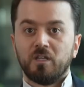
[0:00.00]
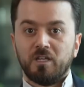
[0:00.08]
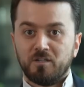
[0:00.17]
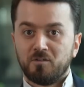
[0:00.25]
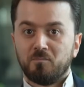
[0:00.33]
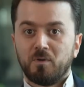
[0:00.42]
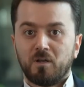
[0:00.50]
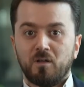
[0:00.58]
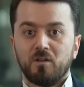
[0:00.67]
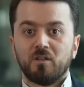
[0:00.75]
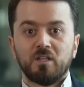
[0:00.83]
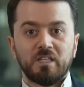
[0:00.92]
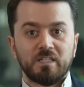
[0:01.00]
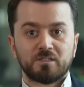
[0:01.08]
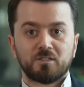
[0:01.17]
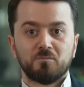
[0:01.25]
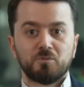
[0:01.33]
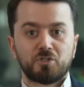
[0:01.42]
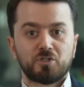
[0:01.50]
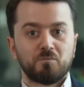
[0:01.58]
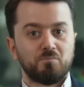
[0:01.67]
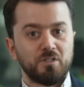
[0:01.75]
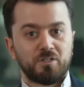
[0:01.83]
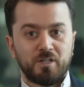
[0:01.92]
İnanın bana yazılmış
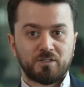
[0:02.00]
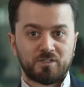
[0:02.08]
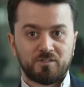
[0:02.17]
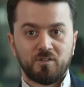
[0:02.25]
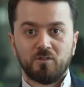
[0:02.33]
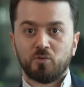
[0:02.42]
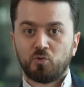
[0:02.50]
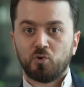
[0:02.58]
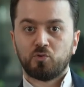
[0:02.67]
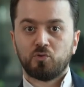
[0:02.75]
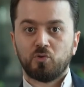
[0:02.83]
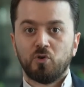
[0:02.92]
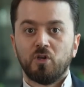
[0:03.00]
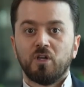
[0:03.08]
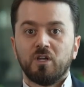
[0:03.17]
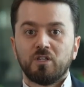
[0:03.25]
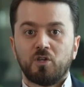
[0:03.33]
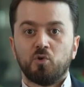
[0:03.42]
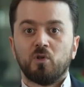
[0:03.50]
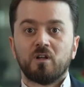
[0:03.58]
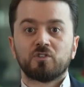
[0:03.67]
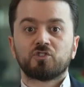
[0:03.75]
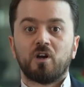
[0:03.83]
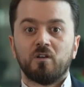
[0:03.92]
birkaç satırlık kod
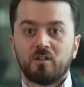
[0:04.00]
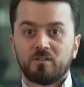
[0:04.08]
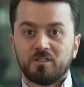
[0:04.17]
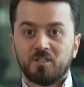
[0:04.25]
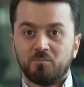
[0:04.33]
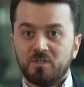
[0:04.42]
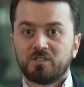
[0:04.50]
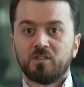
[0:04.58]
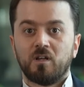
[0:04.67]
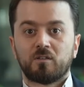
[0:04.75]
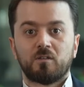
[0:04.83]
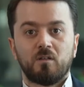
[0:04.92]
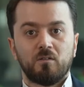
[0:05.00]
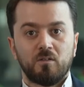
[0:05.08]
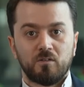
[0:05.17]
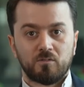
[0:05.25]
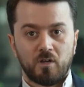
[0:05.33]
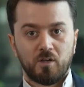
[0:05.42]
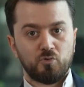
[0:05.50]
kilolarca ağırlıktaki bir silahtan daha